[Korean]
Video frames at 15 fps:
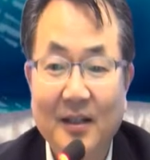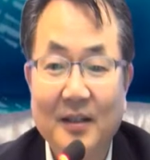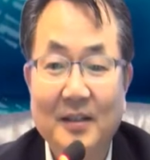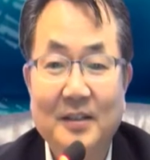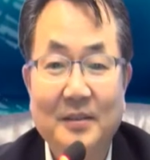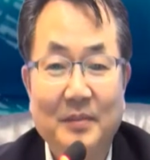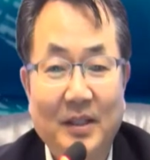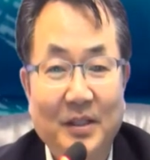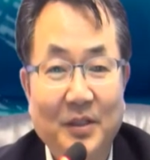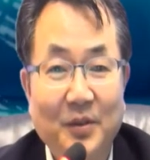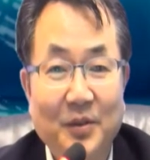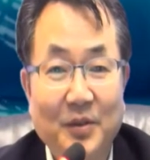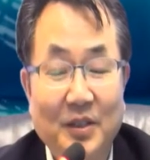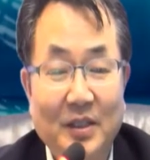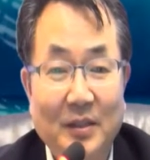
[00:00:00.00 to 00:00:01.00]
스마트
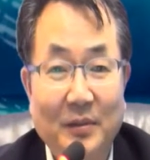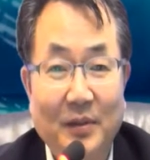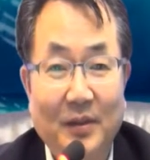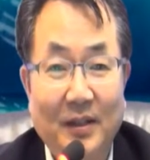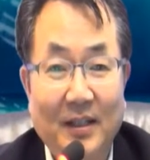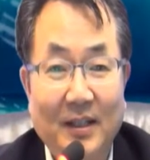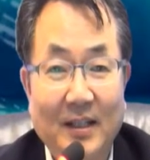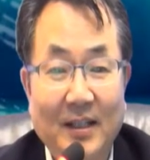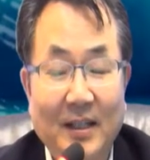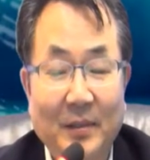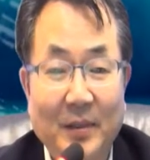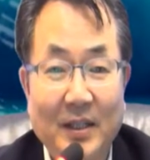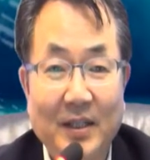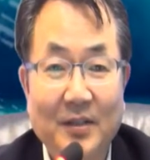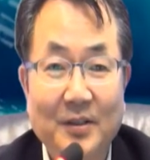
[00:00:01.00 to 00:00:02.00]
교실이
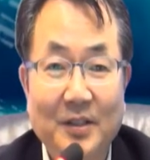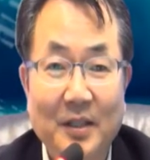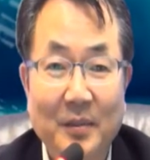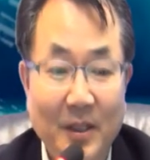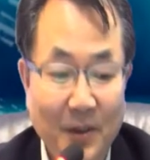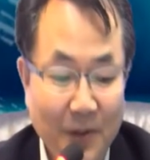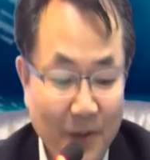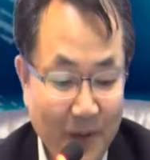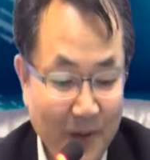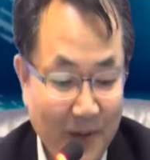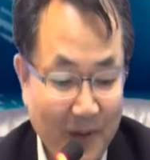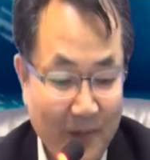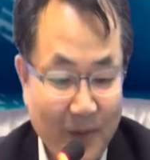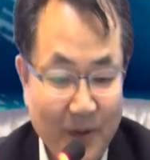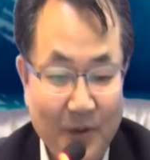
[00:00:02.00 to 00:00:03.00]
변화된다면 이것이야말로
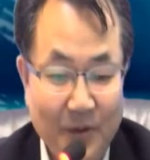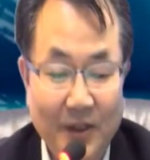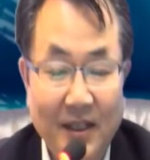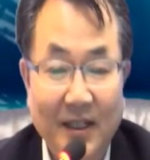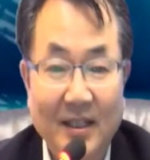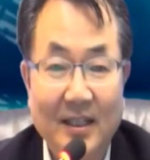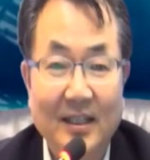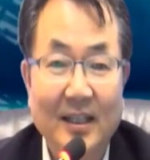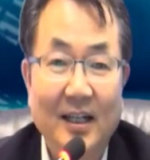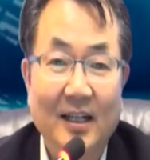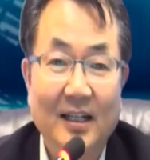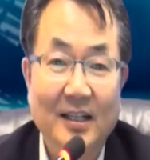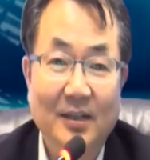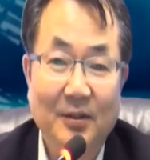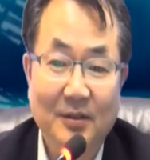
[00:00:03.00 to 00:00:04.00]
우리가
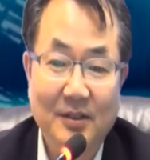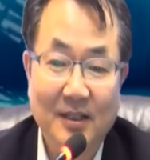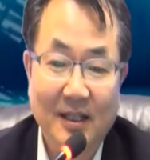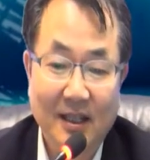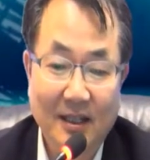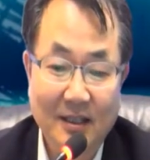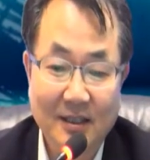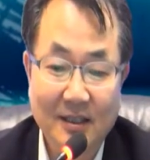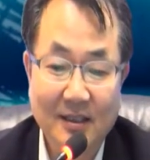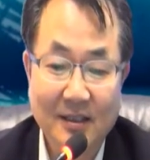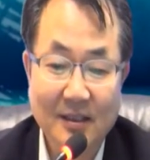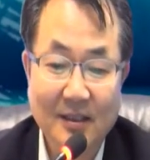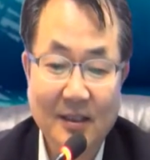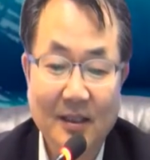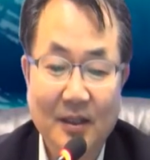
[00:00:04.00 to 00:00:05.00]
기대하는 역사의
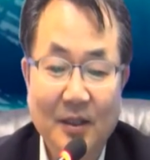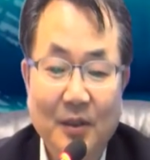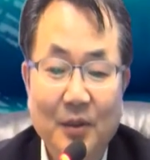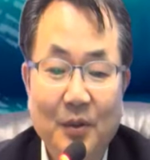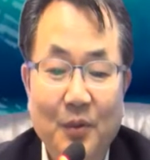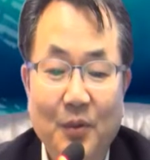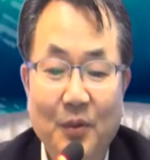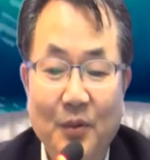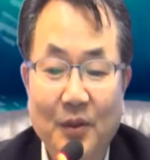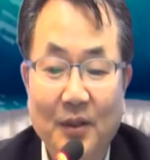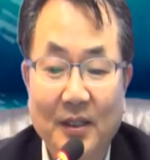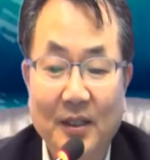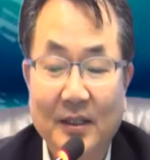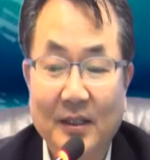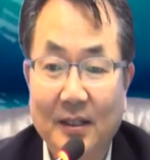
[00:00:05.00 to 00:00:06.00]
큰
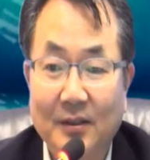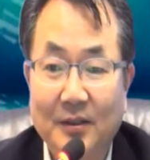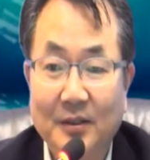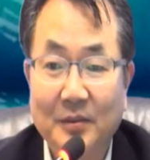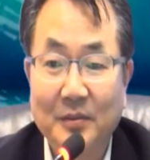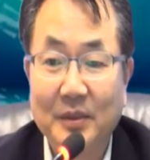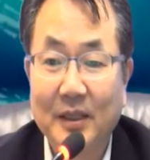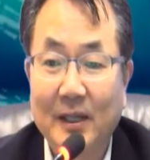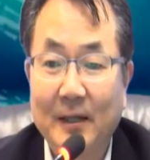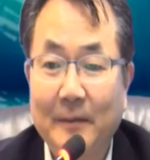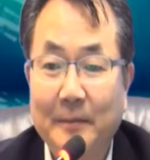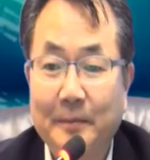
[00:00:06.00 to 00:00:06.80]
공헌이 될 것입니다.